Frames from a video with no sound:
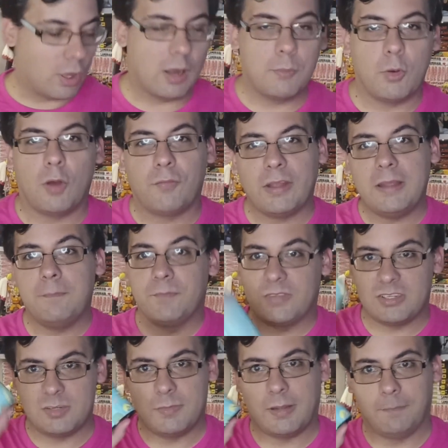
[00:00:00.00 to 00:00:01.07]
Non, en vrai,
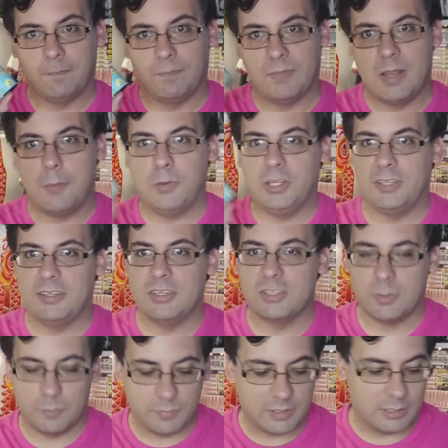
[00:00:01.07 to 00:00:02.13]
ça j'aime bien. La boîte à thé,
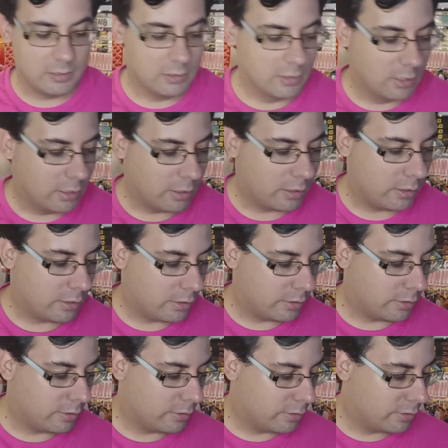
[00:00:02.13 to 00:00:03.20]
j'aime bien.
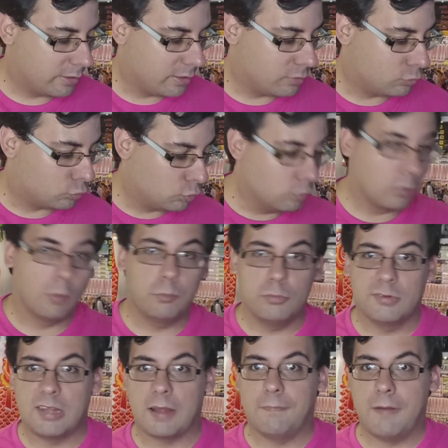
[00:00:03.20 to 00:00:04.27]
Euh, et du coup, en
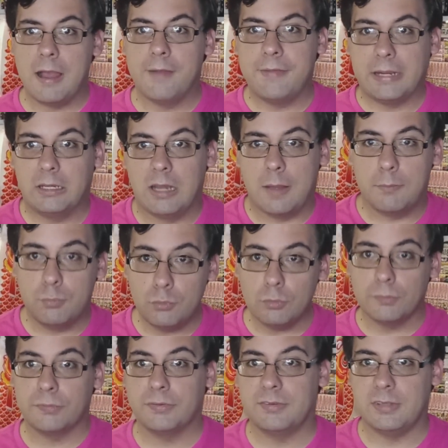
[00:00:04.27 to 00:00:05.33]
plus, ça va avec la
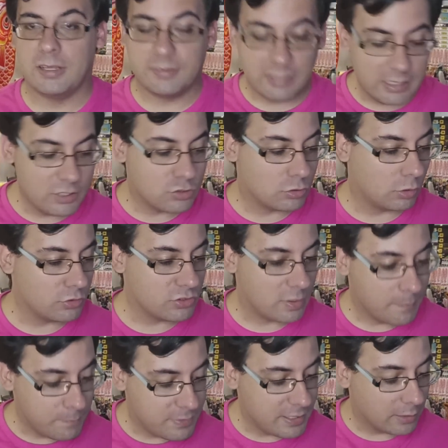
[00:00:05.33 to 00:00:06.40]
bouffe, c'est intelligent,
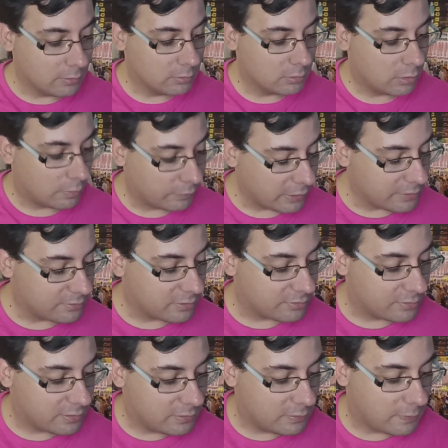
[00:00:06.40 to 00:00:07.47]
j'aime bien. En vrai, ça
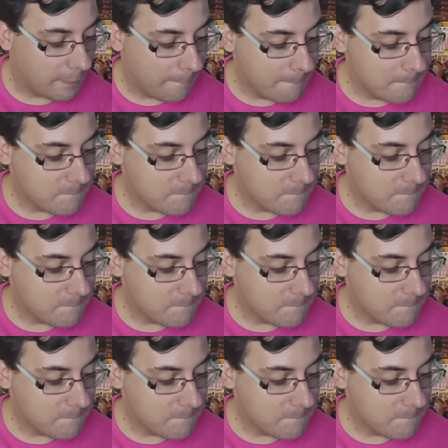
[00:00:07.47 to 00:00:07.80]
c'est.